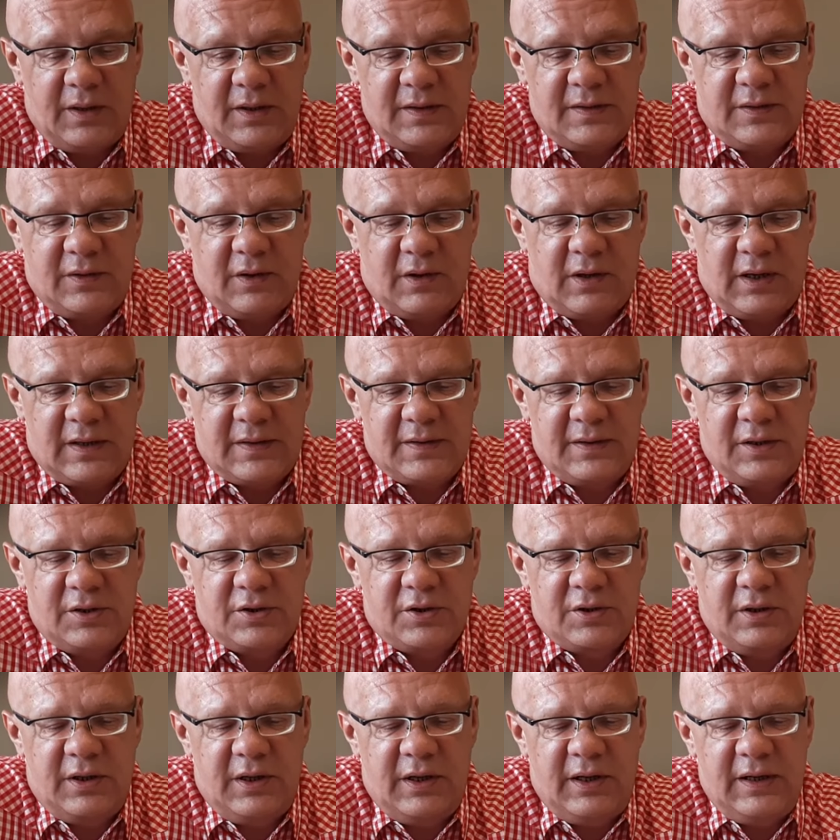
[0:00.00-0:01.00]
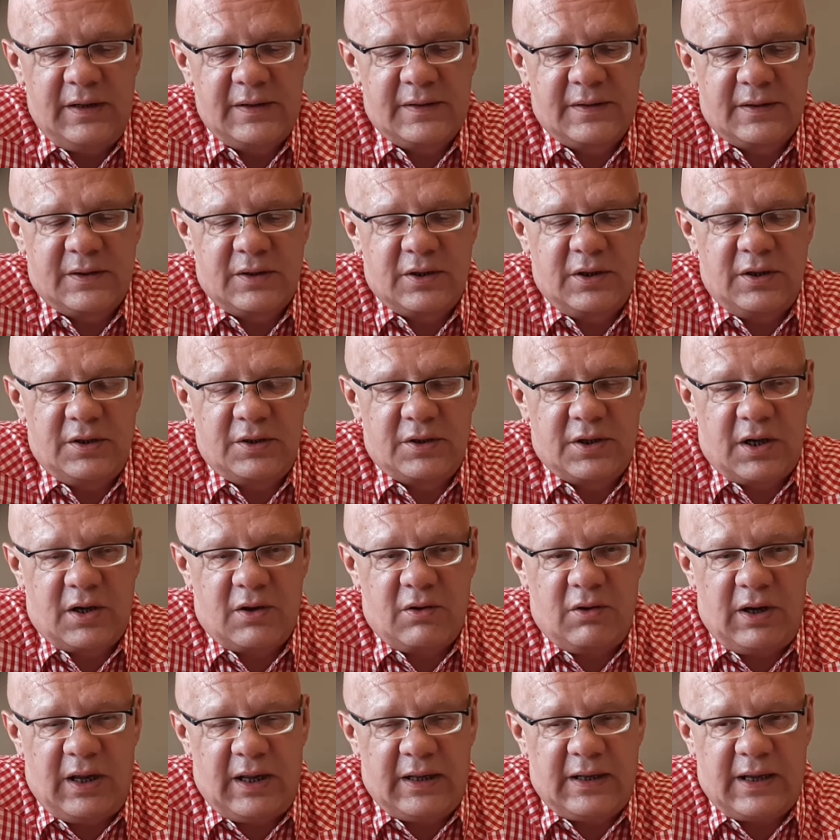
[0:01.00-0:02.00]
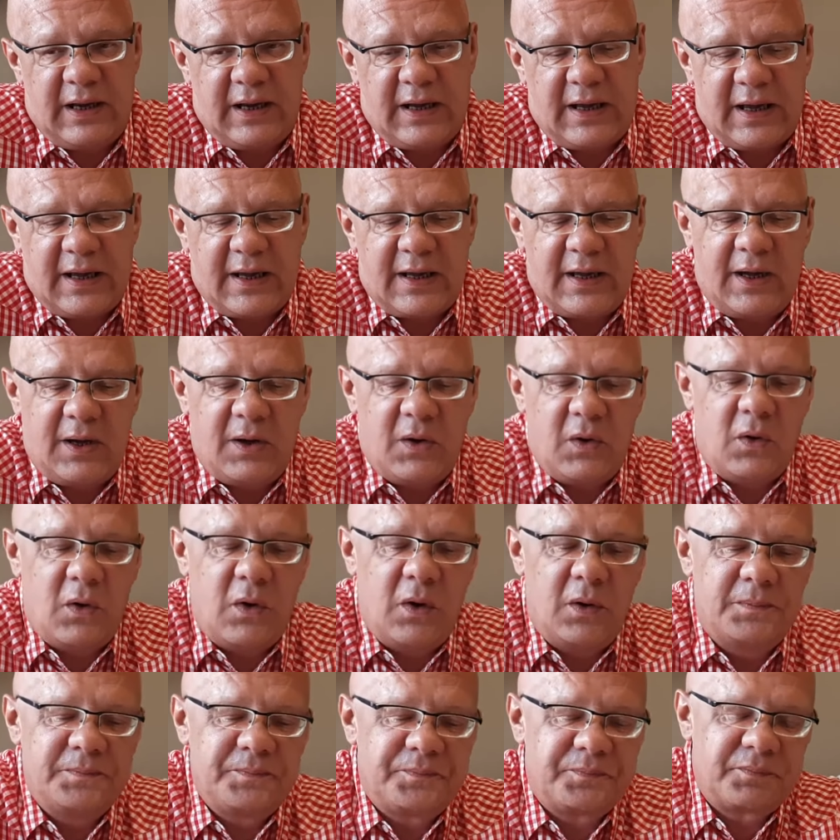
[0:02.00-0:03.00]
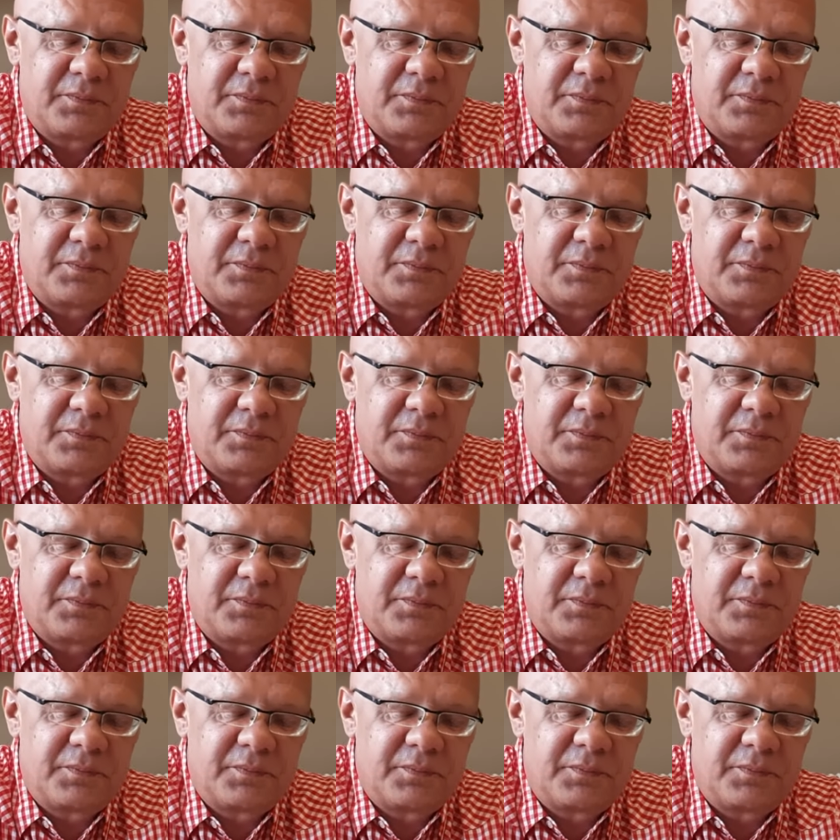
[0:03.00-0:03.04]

jest to klasyczny ris, czyli czekolada, kakao,